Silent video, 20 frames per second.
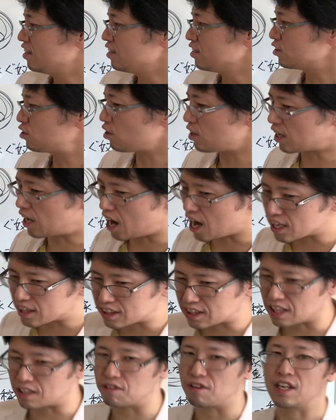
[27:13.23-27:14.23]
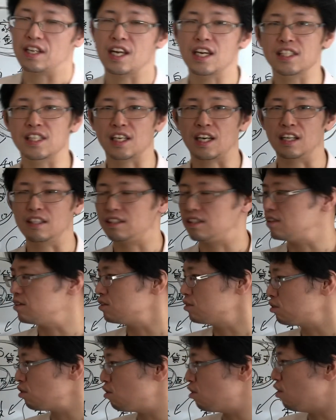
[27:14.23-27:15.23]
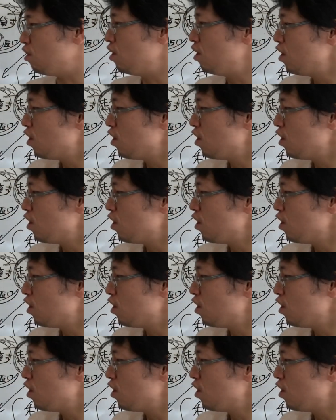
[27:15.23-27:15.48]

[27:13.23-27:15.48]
それ買ったのはなぜかっていうと、